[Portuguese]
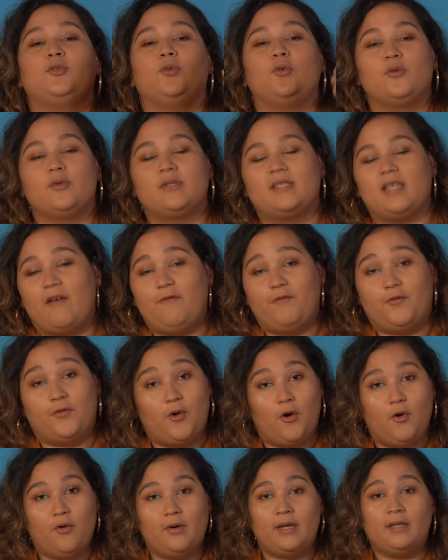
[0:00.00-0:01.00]
do Seth
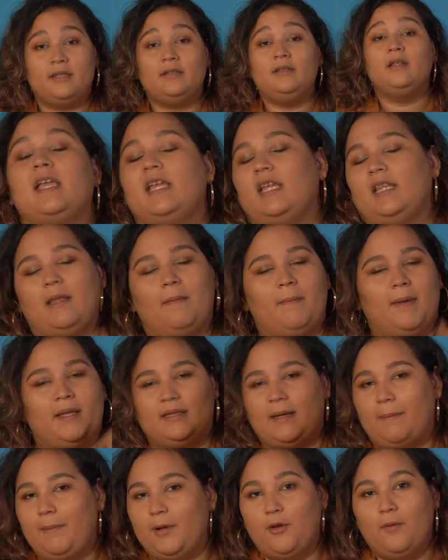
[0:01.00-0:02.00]
Rogen, que
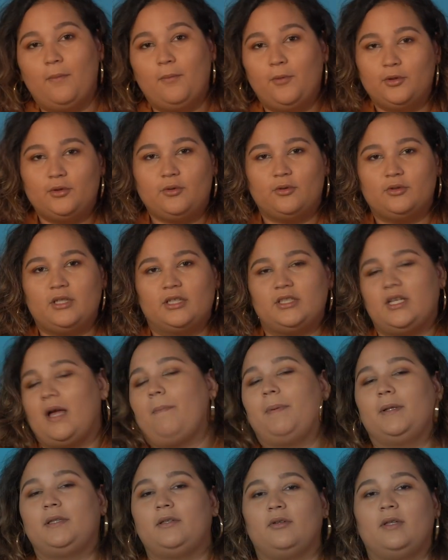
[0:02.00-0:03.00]
também trabalhou muito com o Jojo
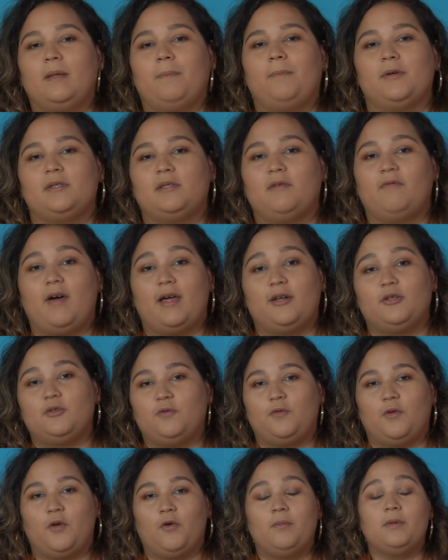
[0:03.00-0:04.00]
Apatow depois em
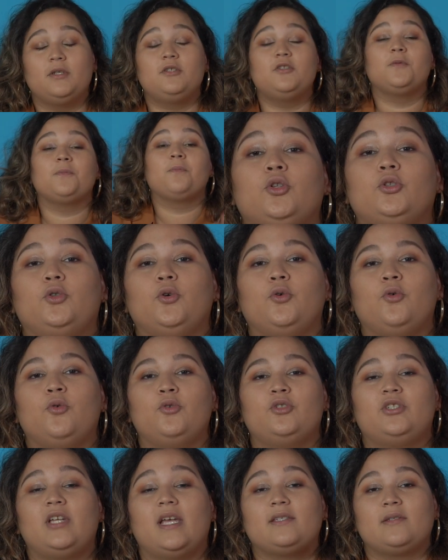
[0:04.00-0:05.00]
vários filmes,
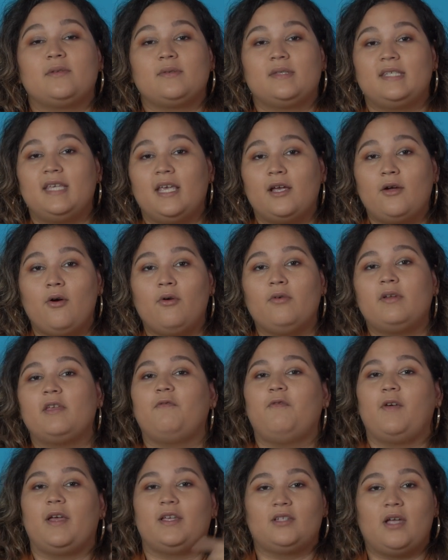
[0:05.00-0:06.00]
do Jason Segel,
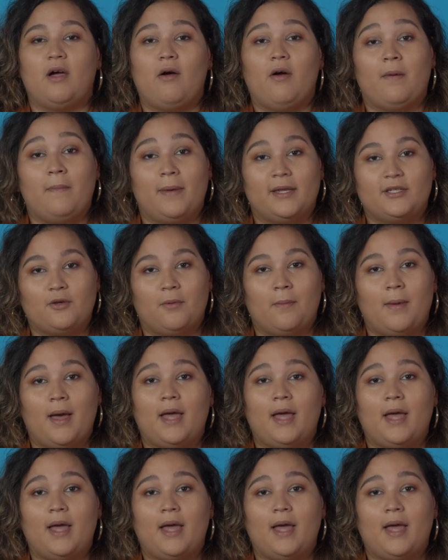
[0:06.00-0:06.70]
que fez How I Met Your